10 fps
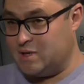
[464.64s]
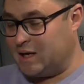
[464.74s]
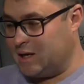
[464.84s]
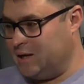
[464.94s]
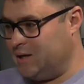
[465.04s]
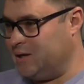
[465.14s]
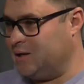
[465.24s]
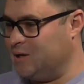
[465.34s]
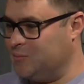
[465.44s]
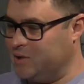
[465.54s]
коллеги,
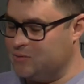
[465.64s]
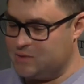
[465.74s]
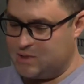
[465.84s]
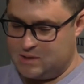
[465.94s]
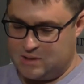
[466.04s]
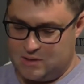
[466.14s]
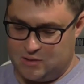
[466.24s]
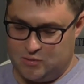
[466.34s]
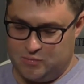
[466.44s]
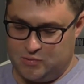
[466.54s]
я могу сказать о
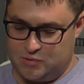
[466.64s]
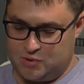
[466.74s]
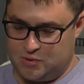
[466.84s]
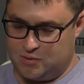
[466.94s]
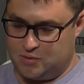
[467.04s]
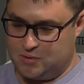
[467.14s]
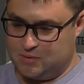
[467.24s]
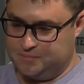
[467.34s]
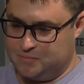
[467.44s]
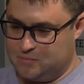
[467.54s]
том, то, что
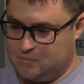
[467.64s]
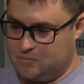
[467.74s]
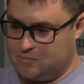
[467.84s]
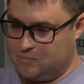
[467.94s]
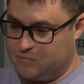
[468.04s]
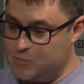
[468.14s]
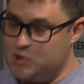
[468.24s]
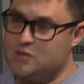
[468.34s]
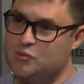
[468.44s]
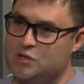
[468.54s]

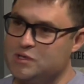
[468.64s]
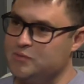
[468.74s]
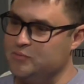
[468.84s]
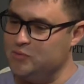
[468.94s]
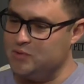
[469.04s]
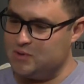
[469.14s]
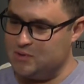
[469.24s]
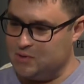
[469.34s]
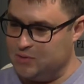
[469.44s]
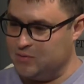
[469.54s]
вообще существует
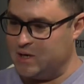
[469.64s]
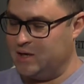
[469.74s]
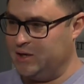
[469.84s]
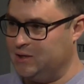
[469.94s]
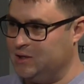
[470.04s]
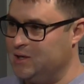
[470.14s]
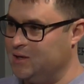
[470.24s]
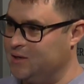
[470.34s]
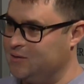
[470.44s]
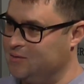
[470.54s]
два
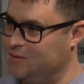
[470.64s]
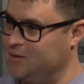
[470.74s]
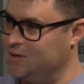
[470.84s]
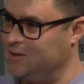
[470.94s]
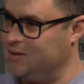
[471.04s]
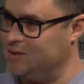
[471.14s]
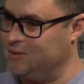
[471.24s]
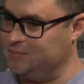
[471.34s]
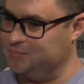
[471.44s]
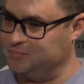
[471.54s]
критерия
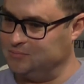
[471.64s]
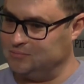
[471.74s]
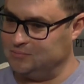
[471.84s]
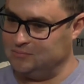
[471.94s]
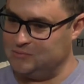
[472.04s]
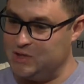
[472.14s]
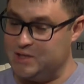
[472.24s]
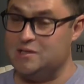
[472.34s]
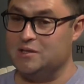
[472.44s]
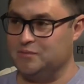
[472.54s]
э,
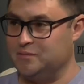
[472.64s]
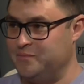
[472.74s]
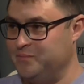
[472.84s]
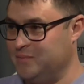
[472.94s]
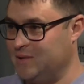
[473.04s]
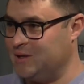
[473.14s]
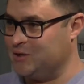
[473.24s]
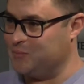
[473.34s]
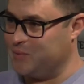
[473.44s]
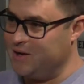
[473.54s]
кредитов.
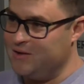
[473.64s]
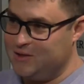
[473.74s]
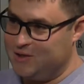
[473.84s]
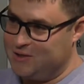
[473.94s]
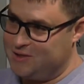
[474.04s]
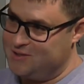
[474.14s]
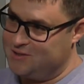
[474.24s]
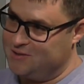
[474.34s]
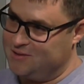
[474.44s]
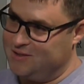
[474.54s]
Это правильные
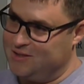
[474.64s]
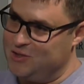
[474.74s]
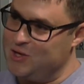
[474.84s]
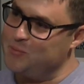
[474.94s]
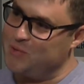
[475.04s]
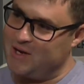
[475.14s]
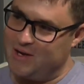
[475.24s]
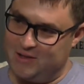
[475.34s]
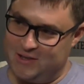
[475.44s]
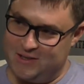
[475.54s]
кредиты и
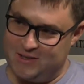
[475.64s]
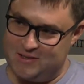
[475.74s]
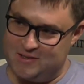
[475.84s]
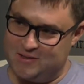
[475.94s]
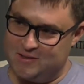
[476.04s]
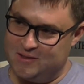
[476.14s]
неправильные кредиты.